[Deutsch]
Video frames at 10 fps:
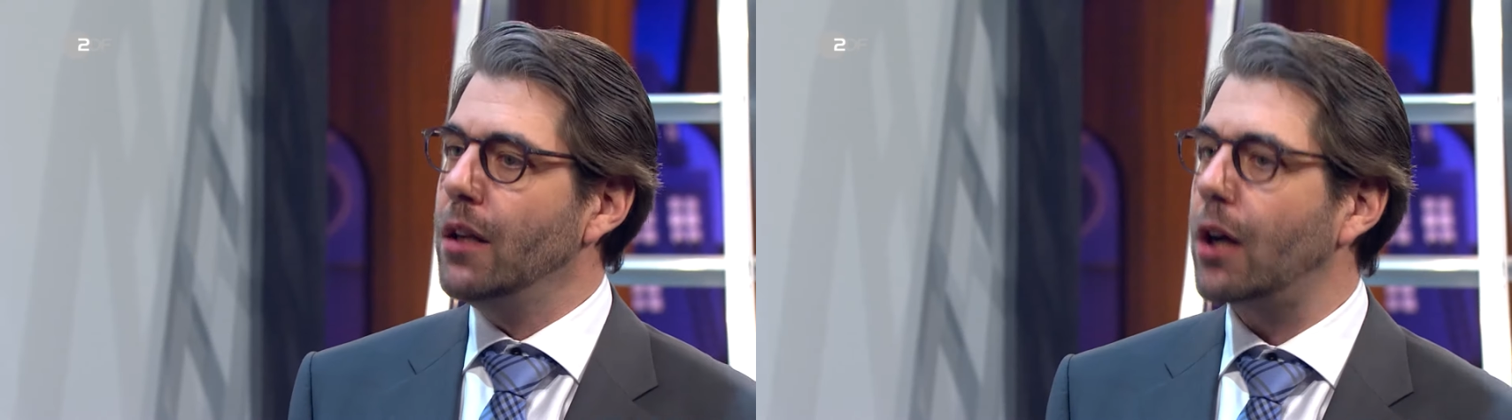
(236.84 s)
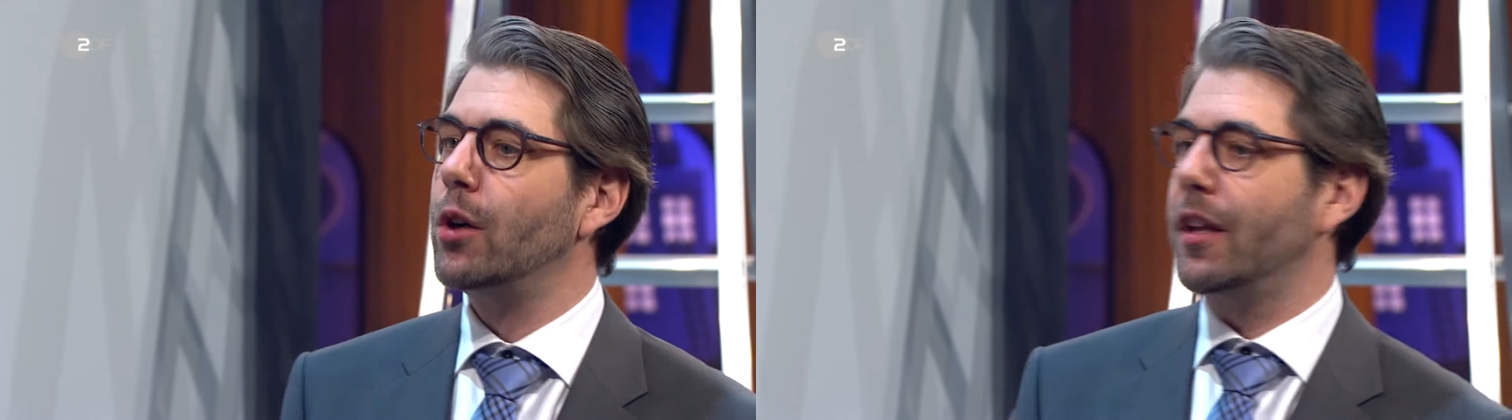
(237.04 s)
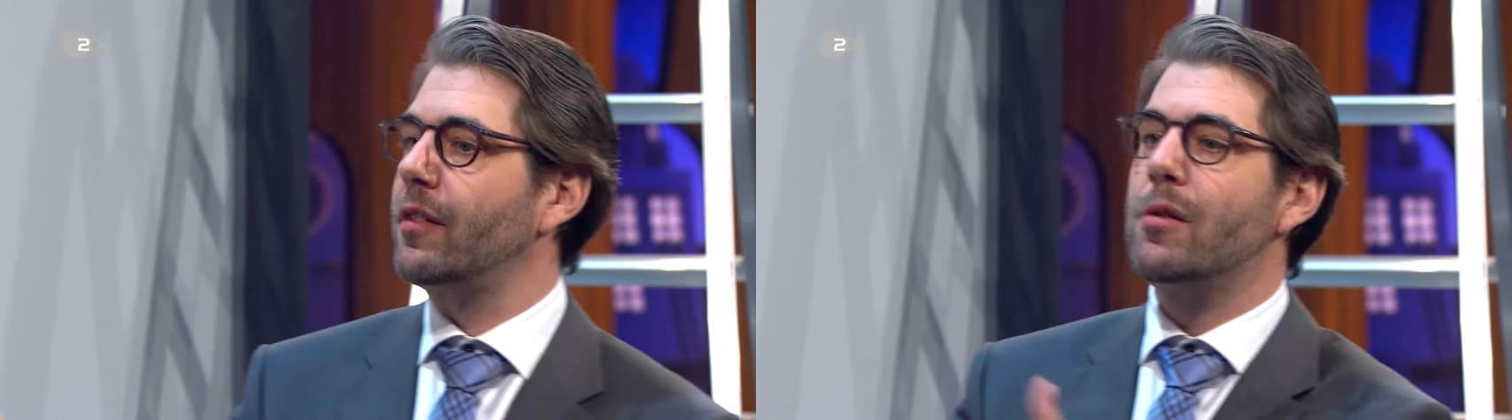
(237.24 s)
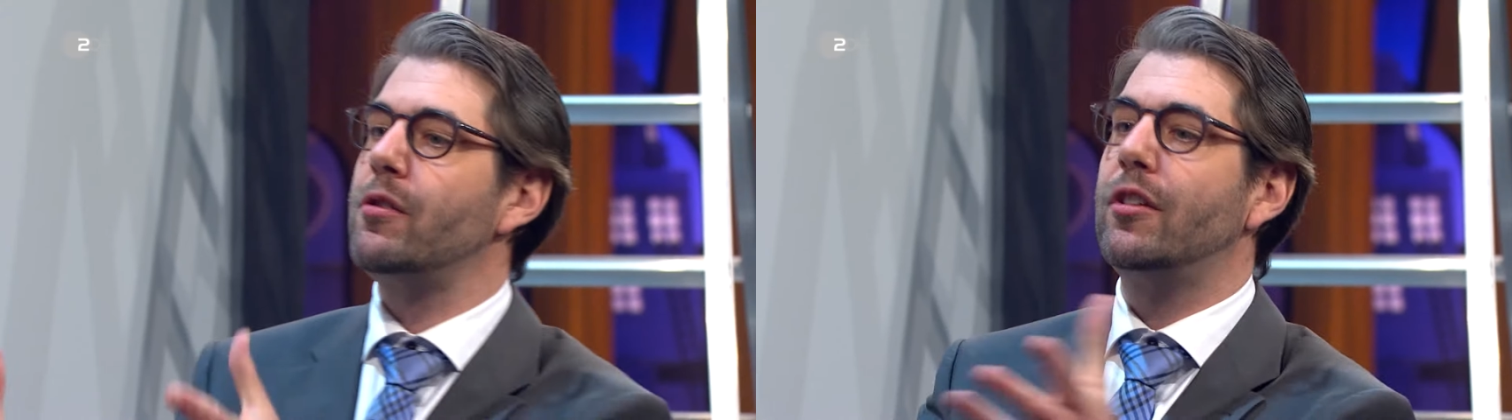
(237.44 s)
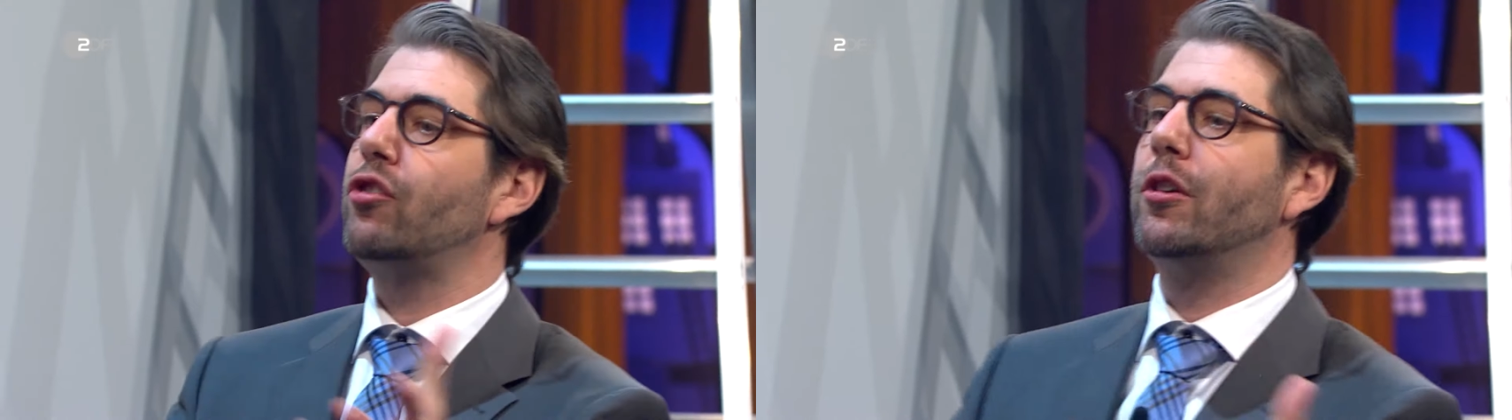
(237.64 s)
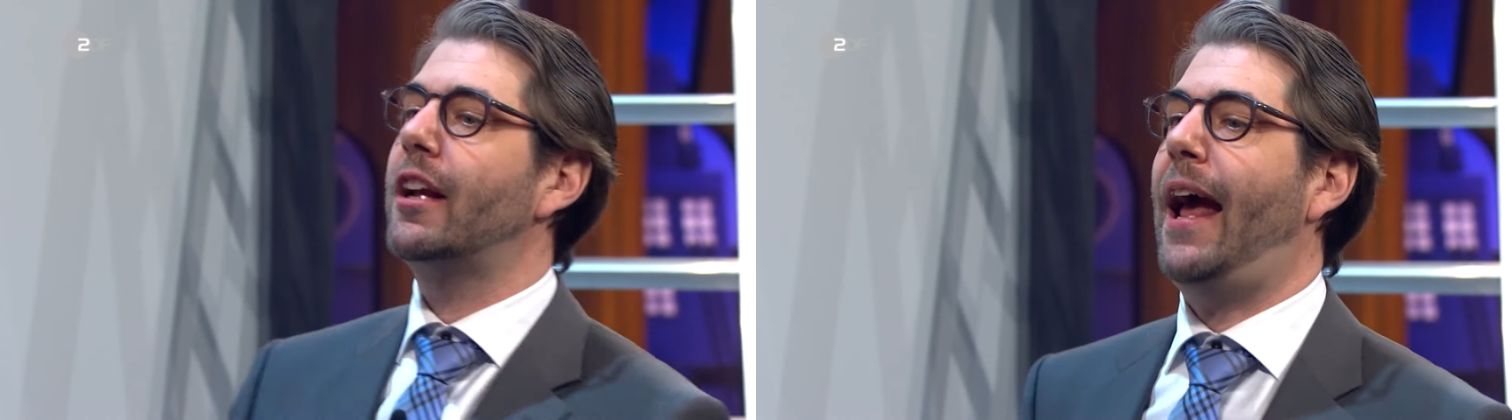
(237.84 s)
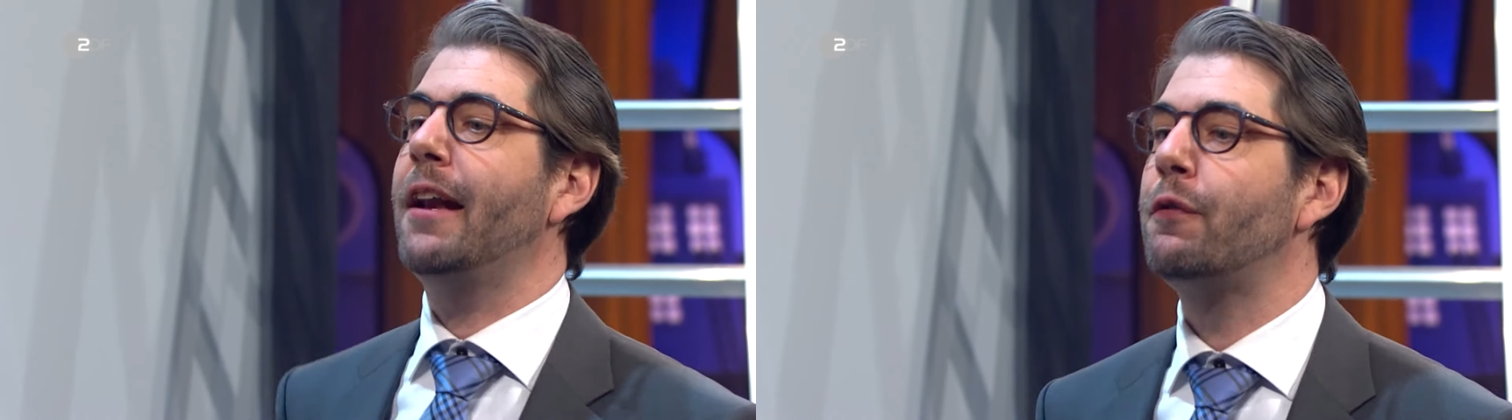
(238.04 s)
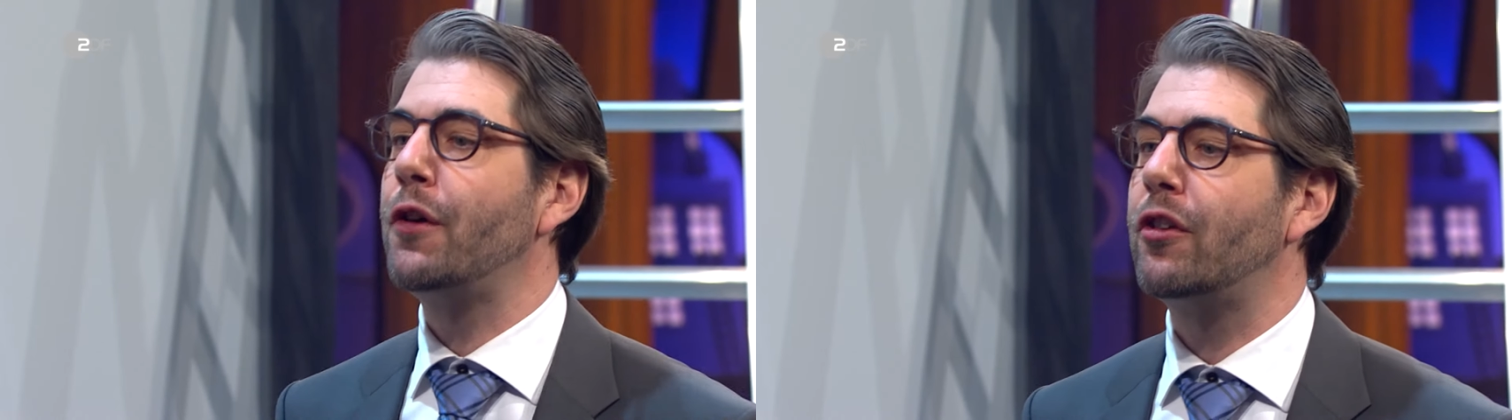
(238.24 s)
Ja gut, jetzt müssen sich schon die
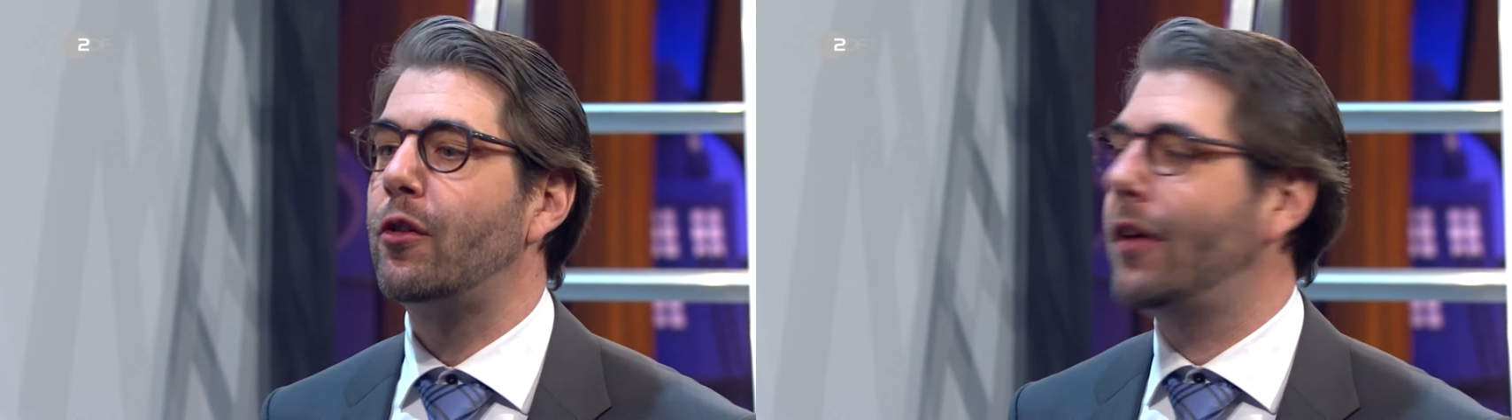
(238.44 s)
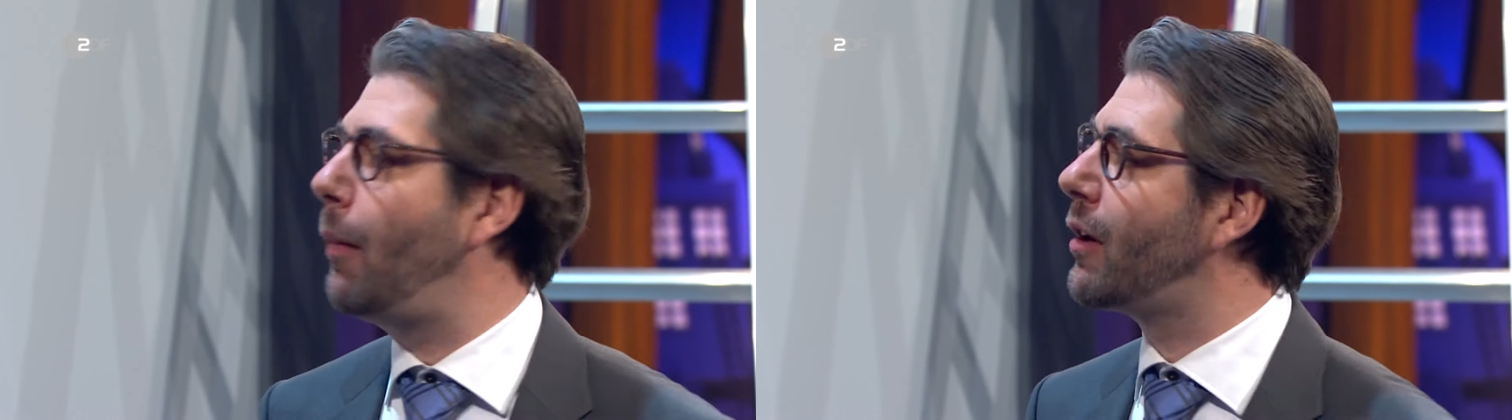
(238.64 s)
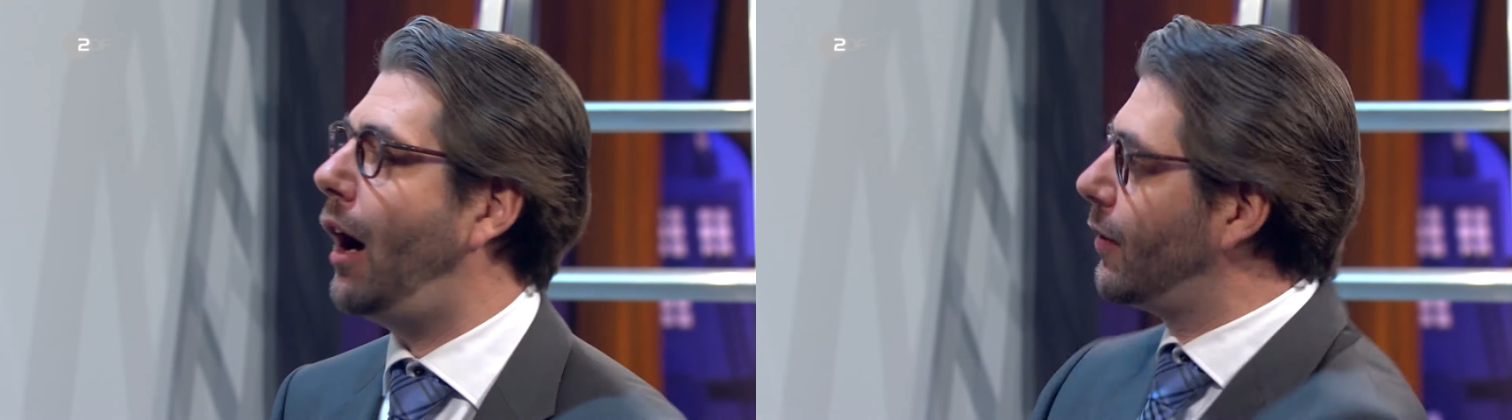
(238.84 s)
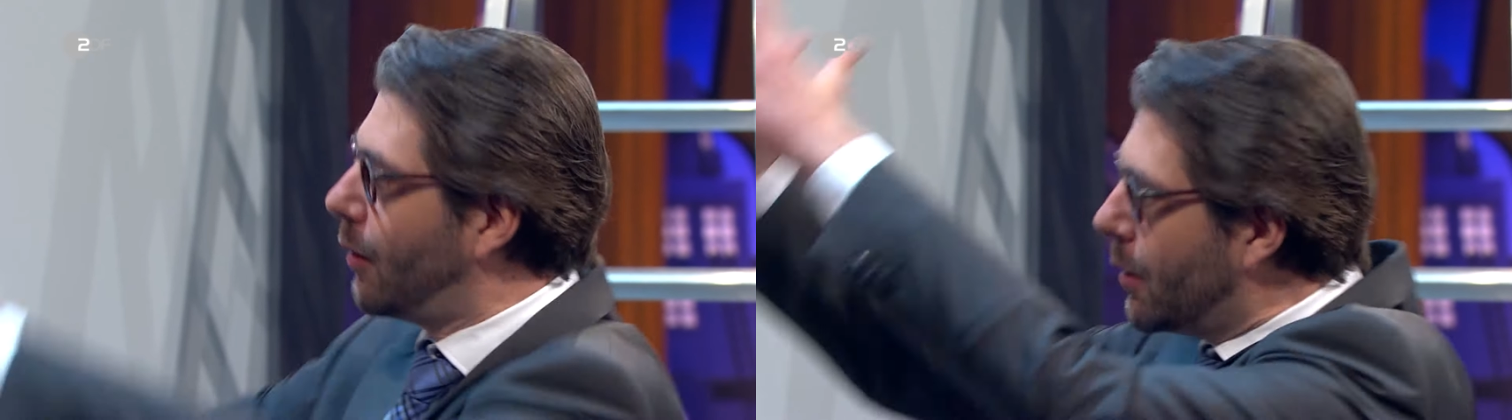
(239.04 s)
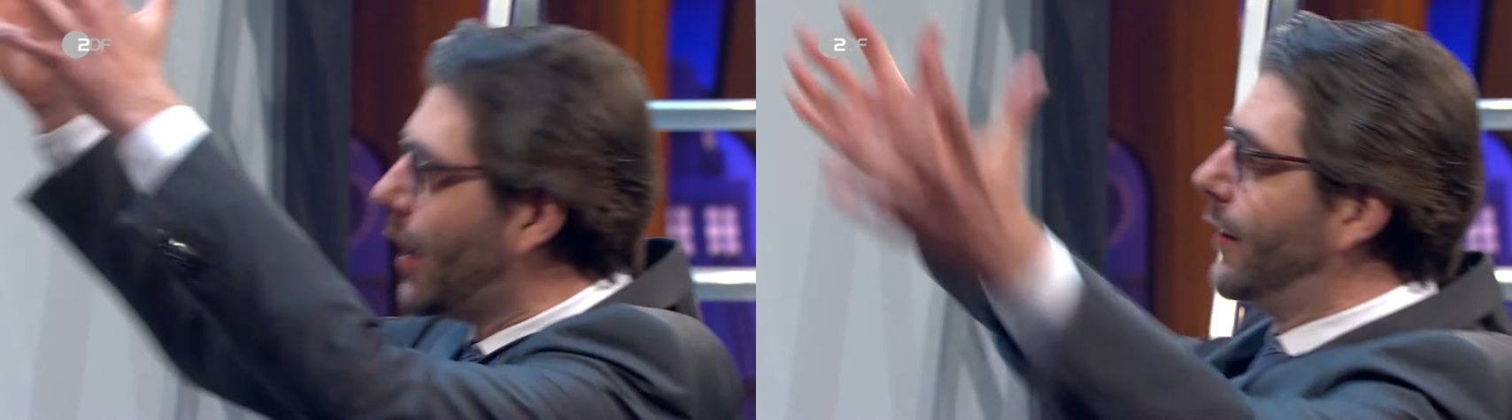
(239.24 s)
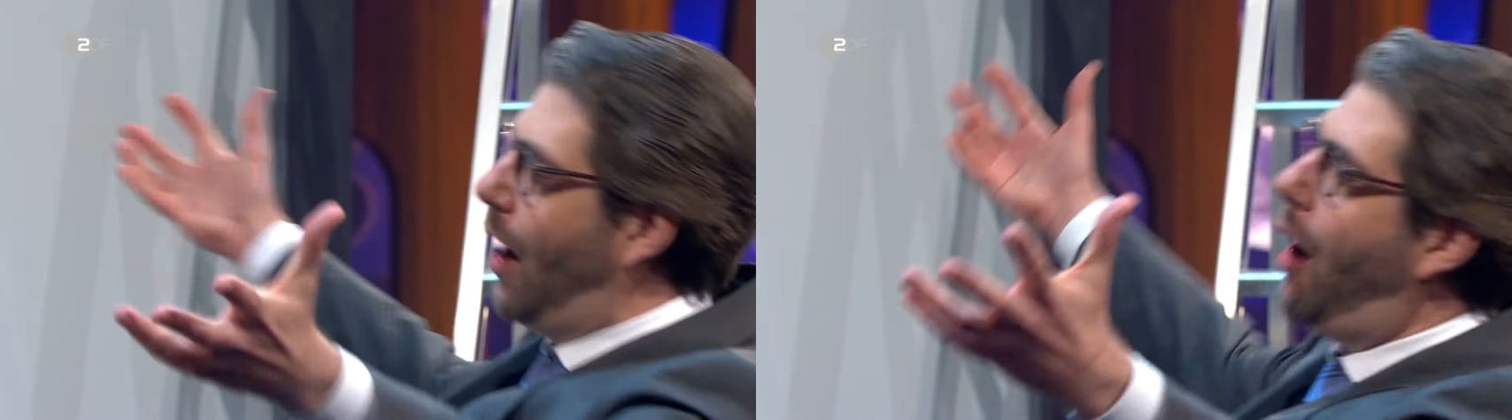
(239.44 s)
kleinen Fische zusammenkratzen, um ihre